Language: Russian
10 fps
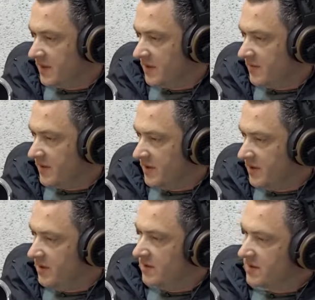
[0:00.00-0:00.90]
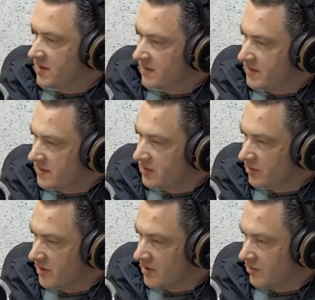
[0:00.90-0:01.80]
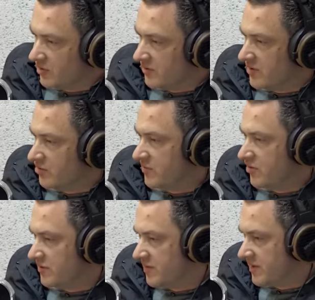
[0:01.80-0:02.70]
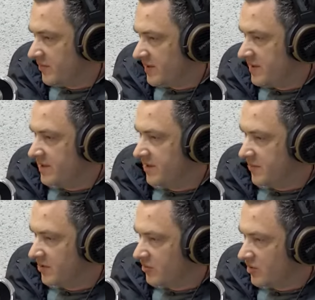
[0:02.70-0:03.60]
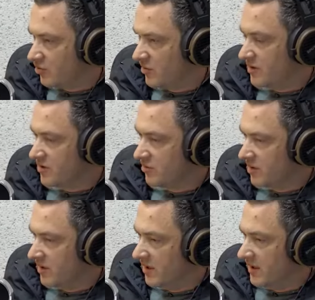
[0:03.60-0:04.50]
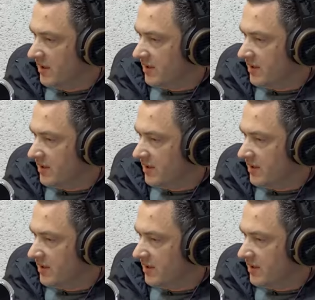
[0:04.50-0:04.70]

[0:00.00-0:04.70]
Э, и, соответственно, другие службы. Служба госбезопасности, прокуратура, суды.